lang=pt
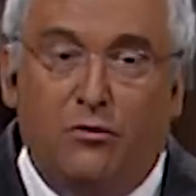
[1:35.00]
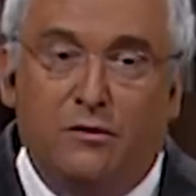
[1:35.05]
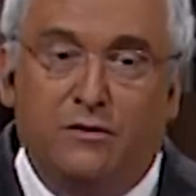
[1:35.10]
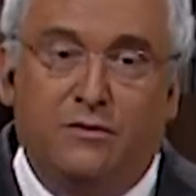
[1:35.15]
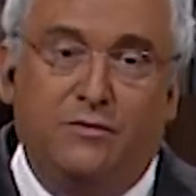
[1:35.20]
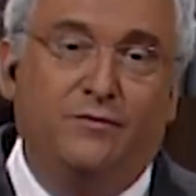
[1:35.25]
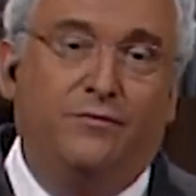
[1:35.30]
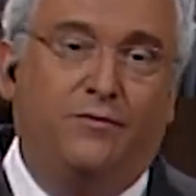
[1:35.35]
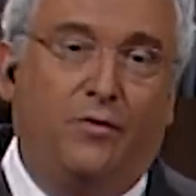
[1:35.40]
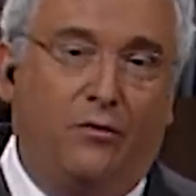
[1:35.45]

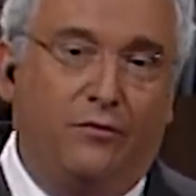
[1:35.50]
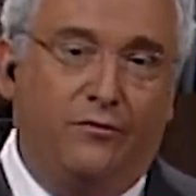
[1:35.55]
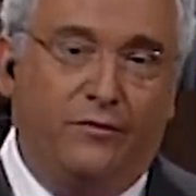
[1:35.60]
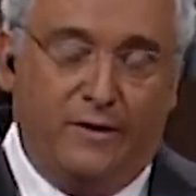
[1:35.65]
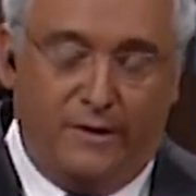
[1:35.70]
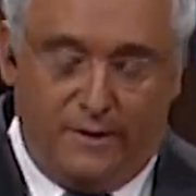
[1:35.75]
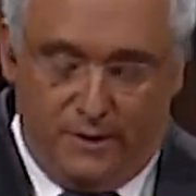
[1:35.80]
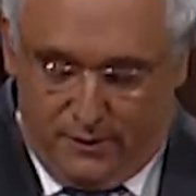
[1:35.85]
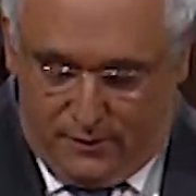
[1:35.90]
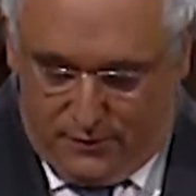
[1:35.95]

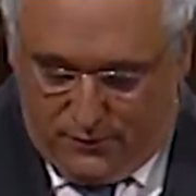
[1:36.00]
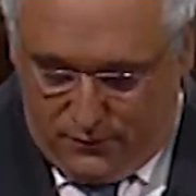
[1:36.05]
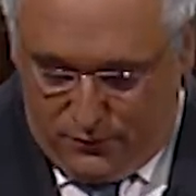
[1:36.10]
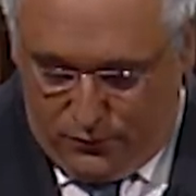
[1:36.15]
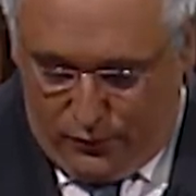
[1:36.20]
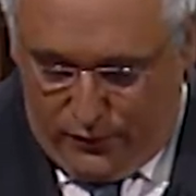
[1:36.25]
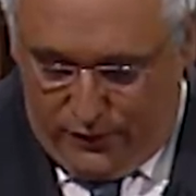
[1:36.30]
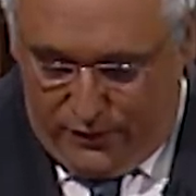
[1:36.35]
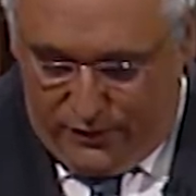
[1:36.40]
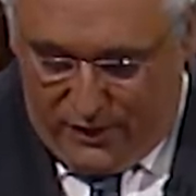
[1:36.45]
devolver
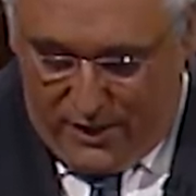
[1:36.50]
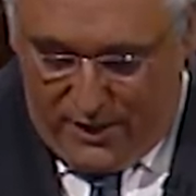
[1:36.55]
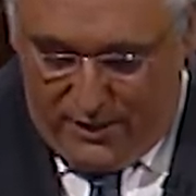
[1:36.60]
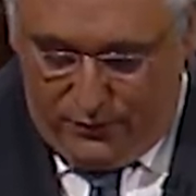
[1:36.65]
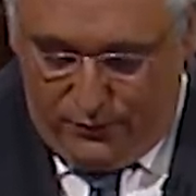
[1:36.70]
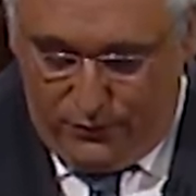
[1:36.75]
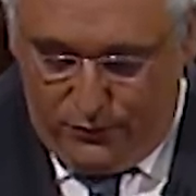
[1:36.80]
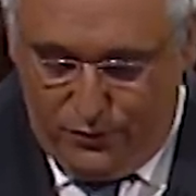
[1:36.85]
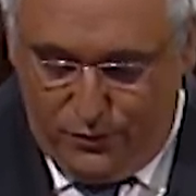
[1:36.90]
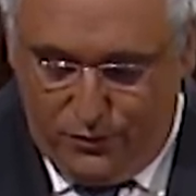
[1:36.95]
dois
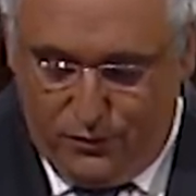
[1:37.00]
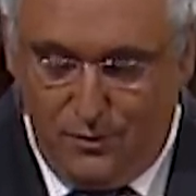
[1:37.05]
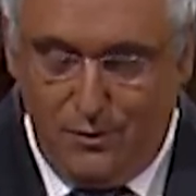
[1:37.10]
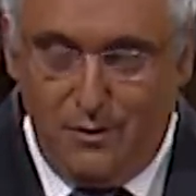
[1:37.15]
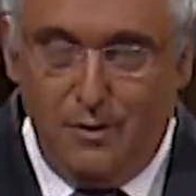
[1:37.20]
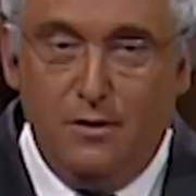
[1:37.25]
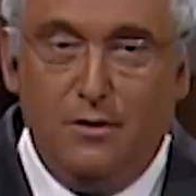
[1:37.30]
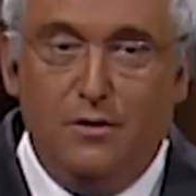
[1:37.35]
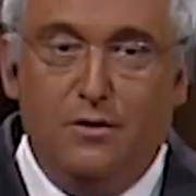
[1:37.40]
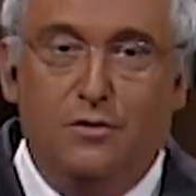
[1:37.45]
anos,
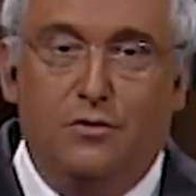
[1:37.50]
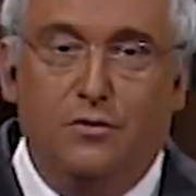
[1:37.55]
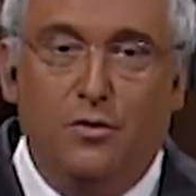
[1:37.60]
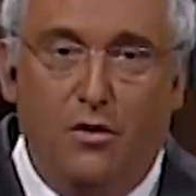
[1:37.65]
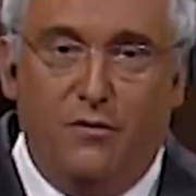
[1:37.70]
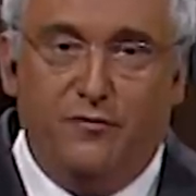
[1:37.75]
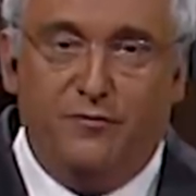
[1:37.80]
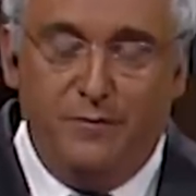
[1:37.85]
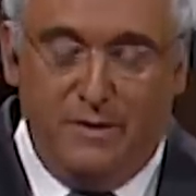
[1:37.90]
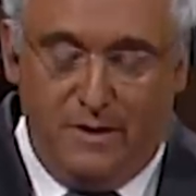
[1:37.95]

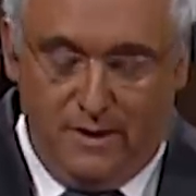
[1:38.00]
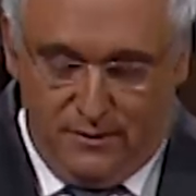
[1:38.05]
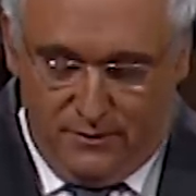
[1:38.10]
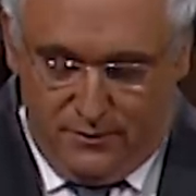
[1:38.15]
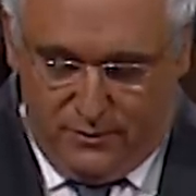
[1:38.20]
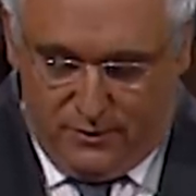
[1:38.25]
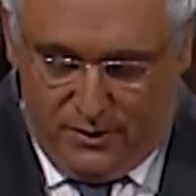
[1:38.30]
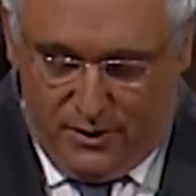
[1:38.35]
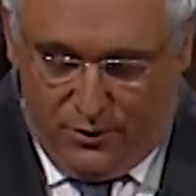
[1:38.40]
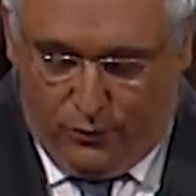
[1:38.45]
nove
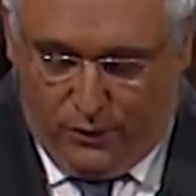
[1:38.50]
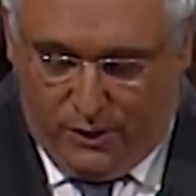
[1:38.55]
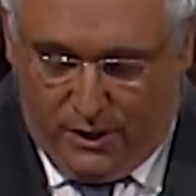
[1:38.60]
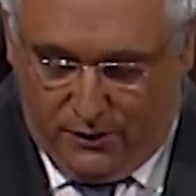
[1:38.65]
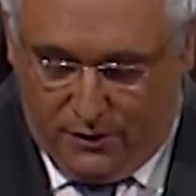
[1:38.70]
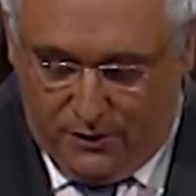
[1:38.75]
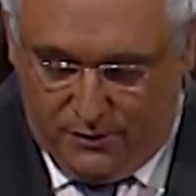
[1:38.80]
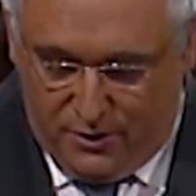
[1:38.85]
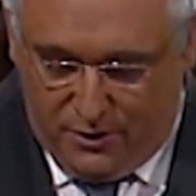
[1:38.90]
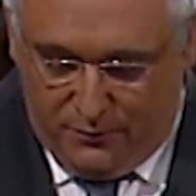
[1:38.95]
meses e
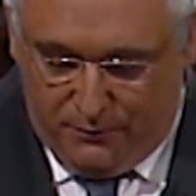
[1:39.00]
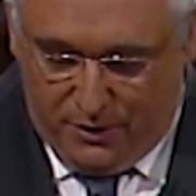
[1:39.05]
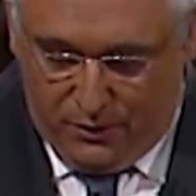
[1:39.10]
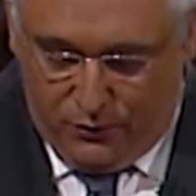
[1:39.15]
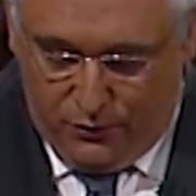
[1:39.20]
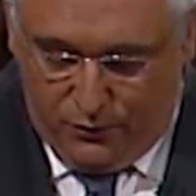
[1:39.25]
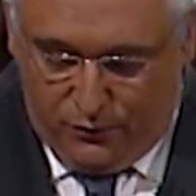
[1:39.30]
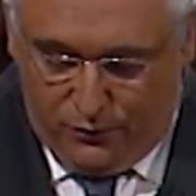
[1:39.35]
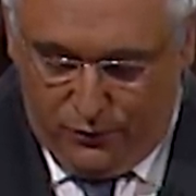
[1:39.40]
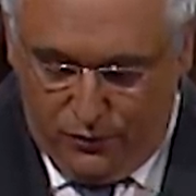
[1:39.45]
45
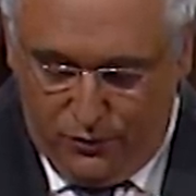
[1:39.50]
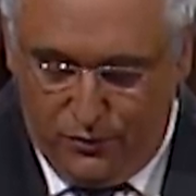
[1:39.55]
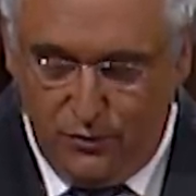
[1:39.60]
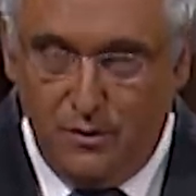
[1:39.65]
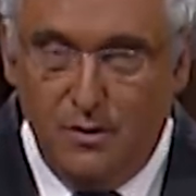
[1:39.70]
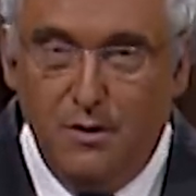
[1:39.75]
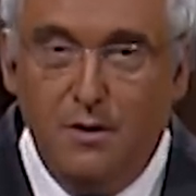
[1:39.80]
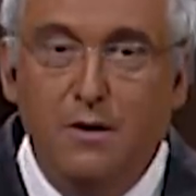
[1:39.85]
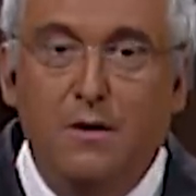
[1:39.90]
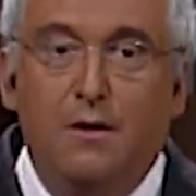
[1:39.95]
minutos,
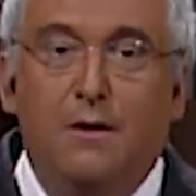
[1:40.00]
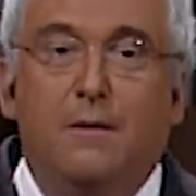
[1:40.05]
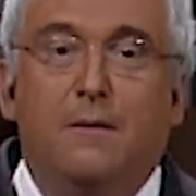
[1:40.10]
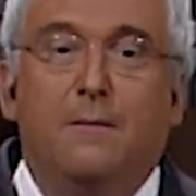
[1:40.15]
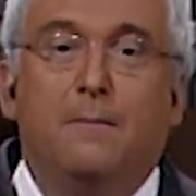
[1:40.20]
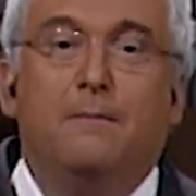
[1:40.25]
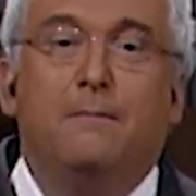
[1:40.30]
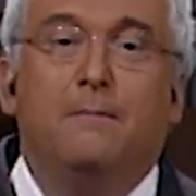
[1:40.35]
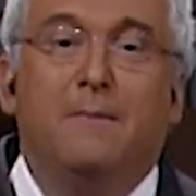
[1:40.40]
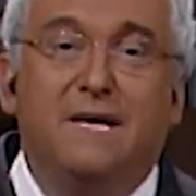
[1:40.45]

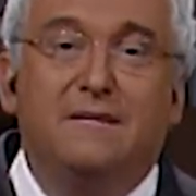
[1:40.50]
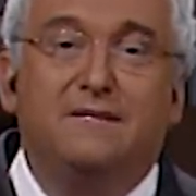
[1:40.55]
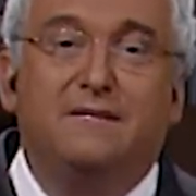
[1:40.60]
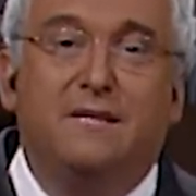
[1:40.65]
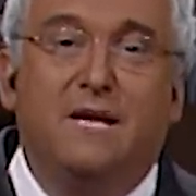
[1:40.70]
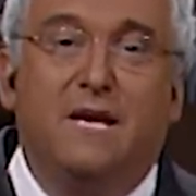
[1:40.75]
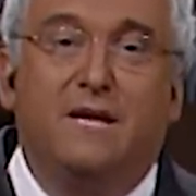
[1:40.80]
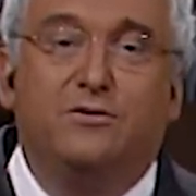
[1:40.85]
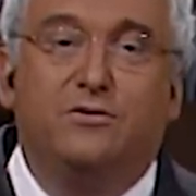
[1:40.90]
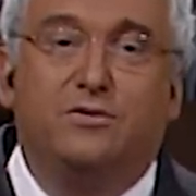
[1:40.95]
mas
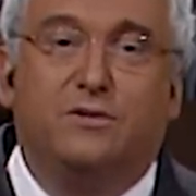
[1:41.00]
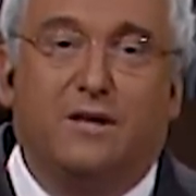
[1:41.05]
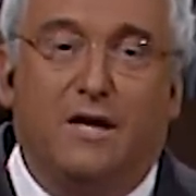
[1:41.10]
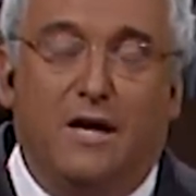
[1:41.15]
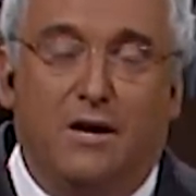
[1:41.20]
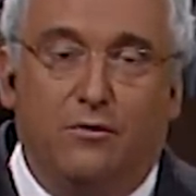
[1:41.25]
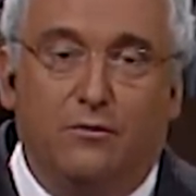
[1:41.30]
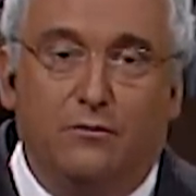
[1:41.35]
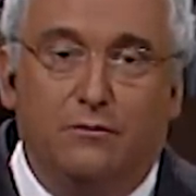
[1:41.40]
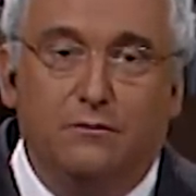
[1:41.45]
em anos de
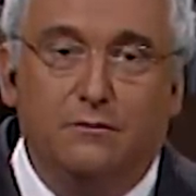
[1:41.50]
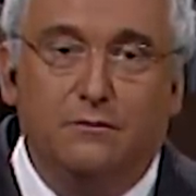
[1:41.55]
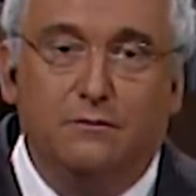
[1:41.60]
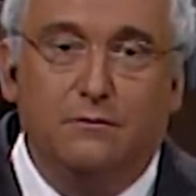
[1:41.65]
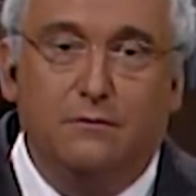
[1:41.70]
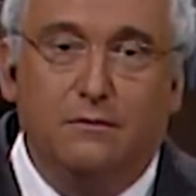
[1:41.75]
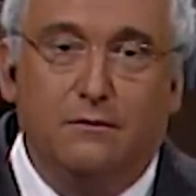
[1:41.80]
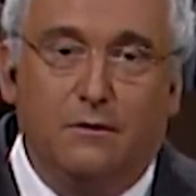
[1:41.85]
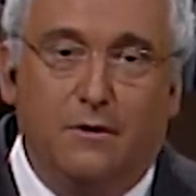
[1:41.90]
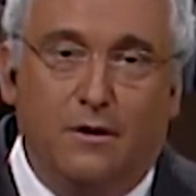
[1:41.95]
cão.
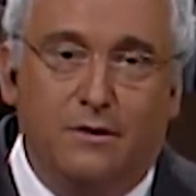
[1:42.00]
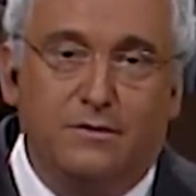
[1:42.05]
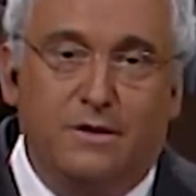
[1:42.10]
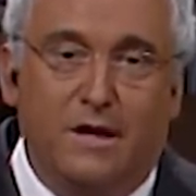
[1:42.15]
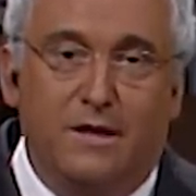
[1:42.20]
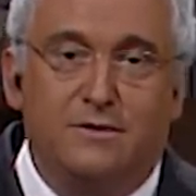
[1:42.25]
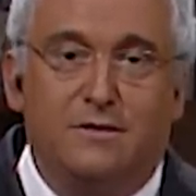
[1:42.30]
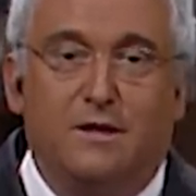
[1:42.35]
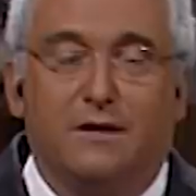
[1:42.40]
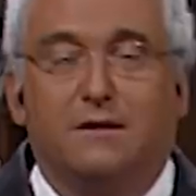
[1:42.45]
Ou
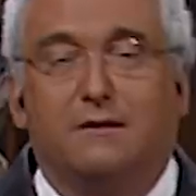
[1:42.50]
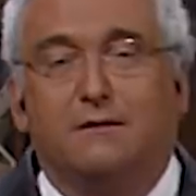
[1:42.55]
seja,